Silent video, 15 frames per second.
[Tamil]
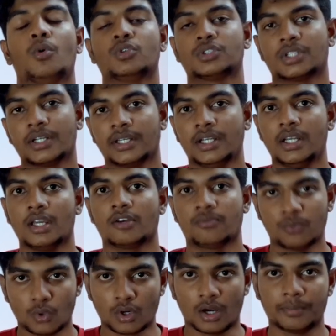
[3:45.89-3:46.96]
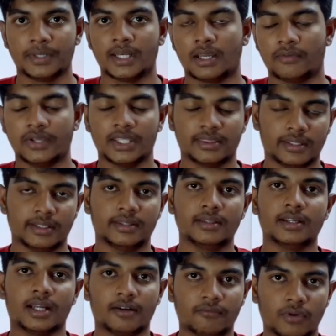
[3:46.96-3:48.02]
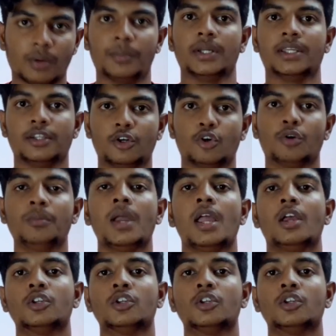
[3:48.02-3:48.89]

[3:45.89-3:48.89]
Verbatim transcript: மோஸ்ட்டாக டிடிஆர் ஃபோர் அப்படின்னாவே இந்த இது கன்ஃபார்மாக இருக்கும்